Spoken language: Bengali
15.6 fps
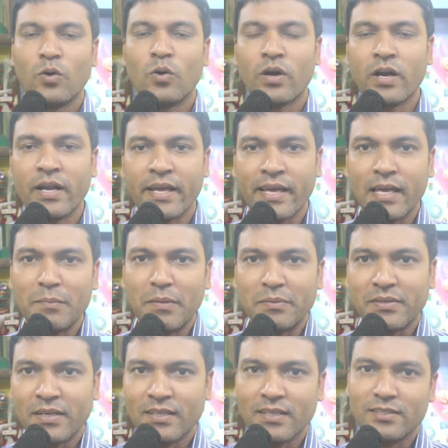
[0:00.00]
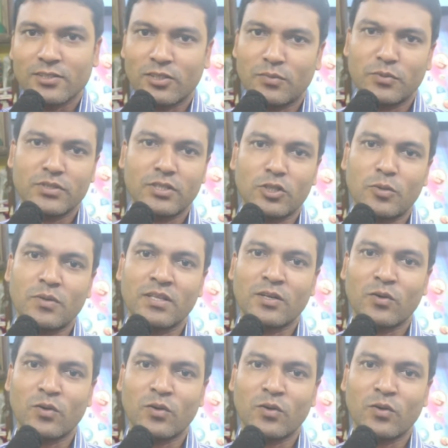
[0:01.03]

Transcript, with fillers: ওখানে গিয়ে ব্যবসায়ীদের সমস্যা সমাধান